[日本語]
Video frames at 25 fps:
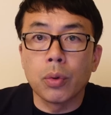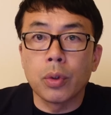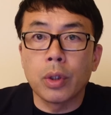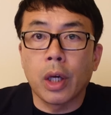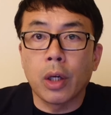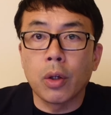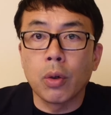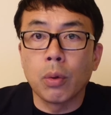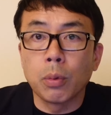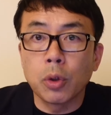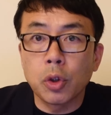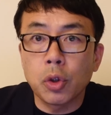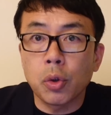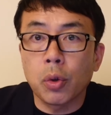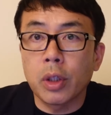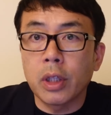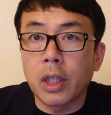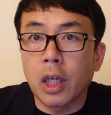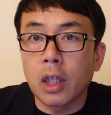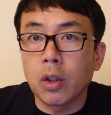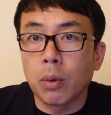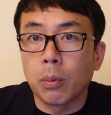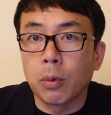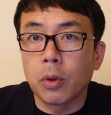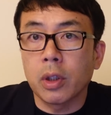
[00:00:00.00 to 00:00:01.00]
日の内容面白い
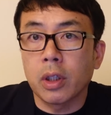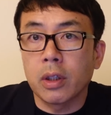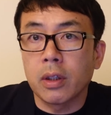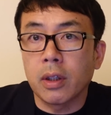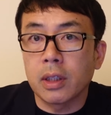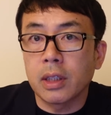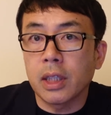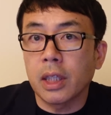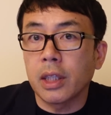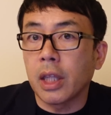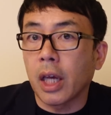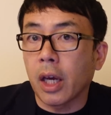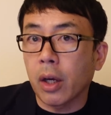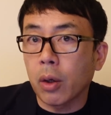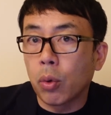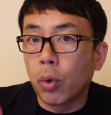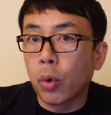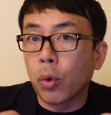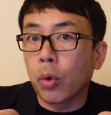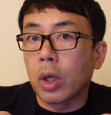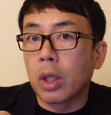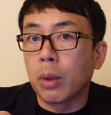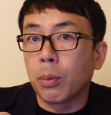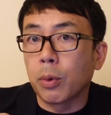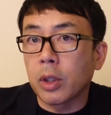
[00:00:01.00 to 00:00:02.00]
なと思った人は、ぜひね、高
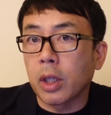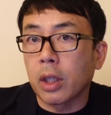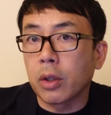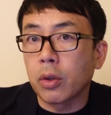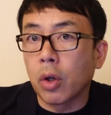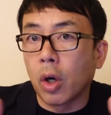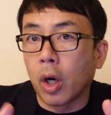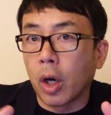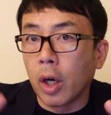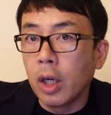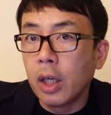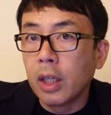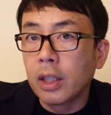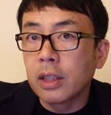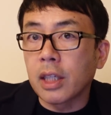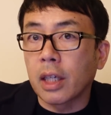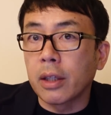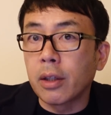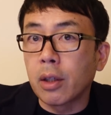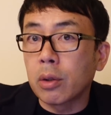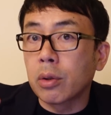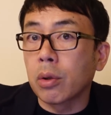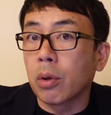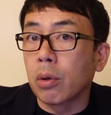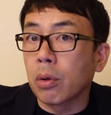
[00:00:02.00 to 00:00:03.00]
評価のボタンと
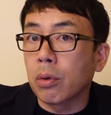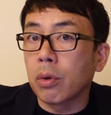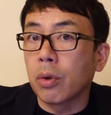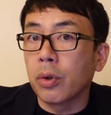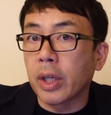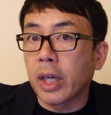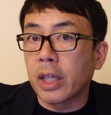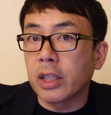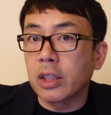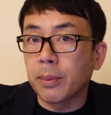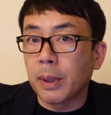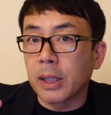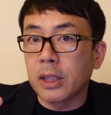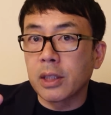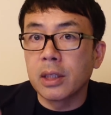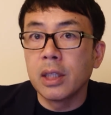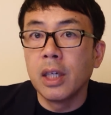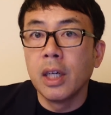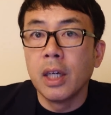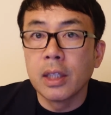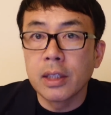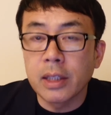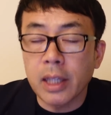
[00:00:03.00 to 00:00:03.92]
チャンネル登録をお願いします。